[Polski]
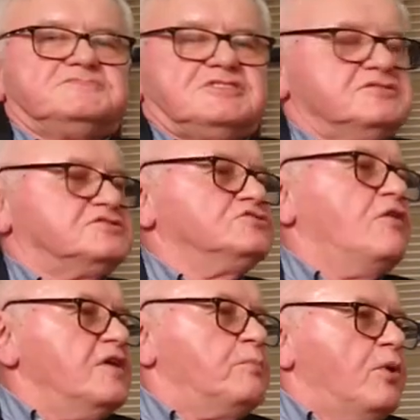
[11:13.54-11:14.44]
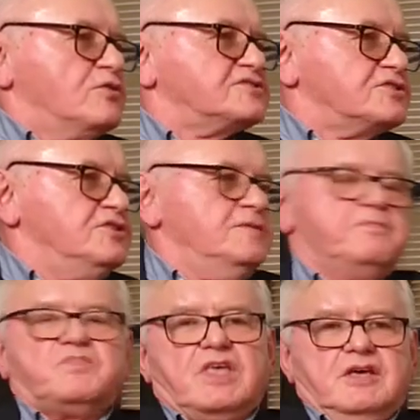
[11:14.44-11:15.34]
z Nowej Polski
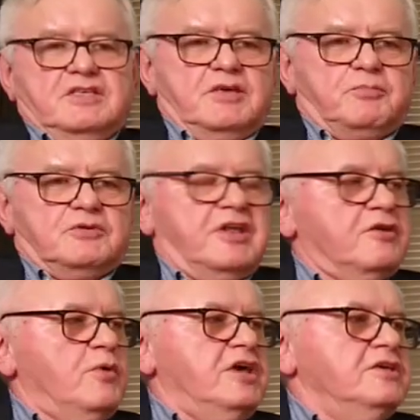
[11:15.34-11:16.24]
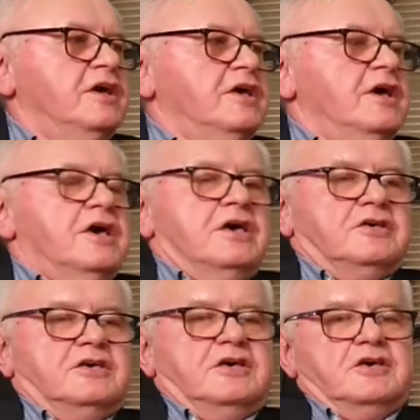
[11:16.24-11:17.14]
tak. niepodległej,
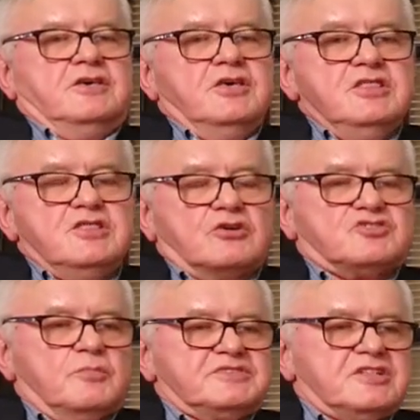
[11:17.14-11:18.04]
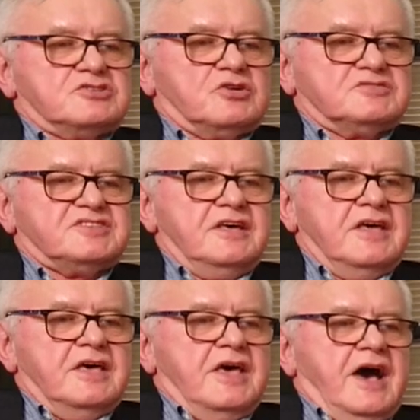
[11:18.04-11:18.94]
inne osoby znaczące,
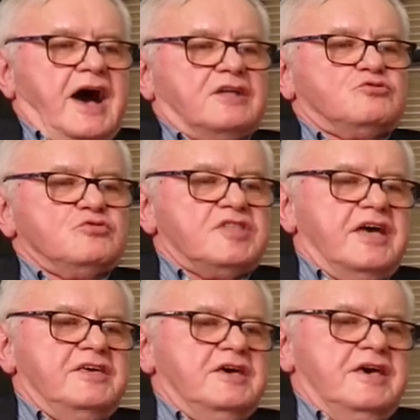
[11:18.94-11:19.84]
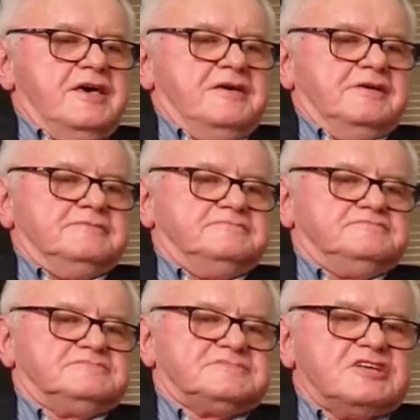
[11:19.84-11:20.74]
a tutaj
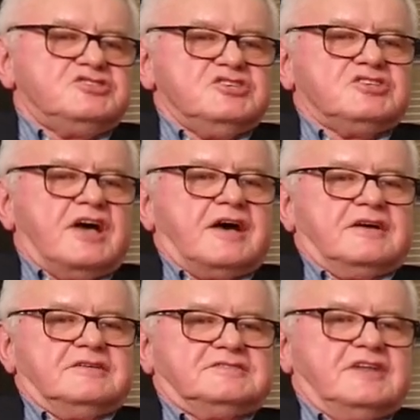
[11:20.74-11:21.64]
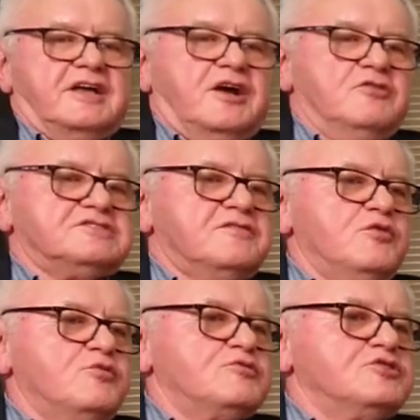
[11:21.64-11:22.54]
ta cisza zalegająca
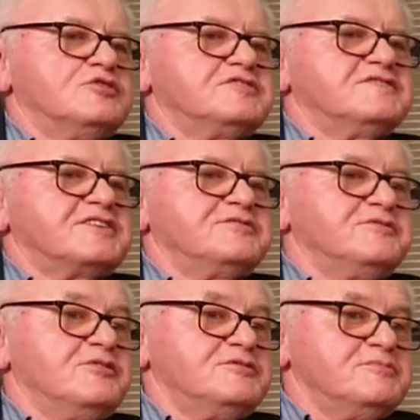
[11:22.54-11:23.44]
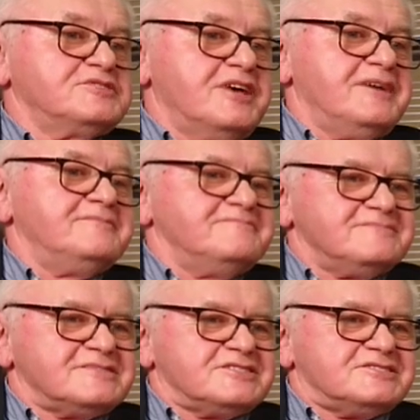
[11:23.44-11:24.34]
wokół książki wskazuje na tym, że
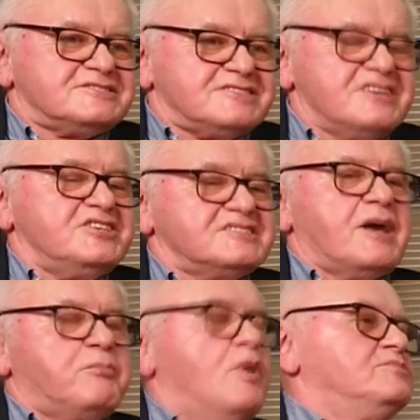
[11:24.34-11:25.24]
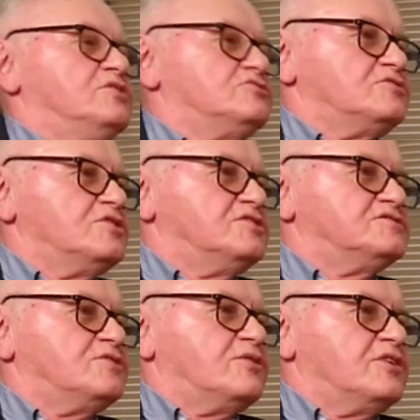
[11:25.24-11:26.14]
chce się zapomnieć o tej
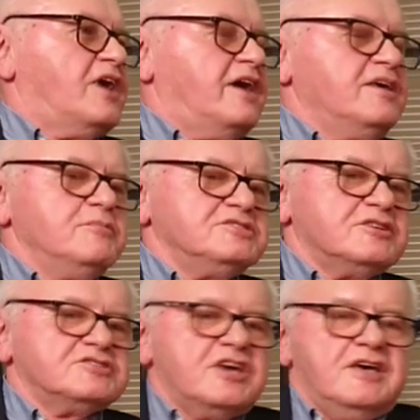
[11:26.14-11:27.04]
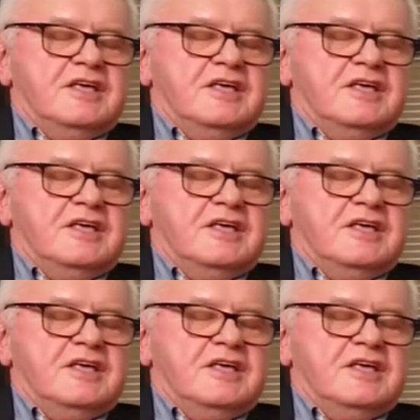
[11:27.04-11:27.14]
historii. A ja myślę, że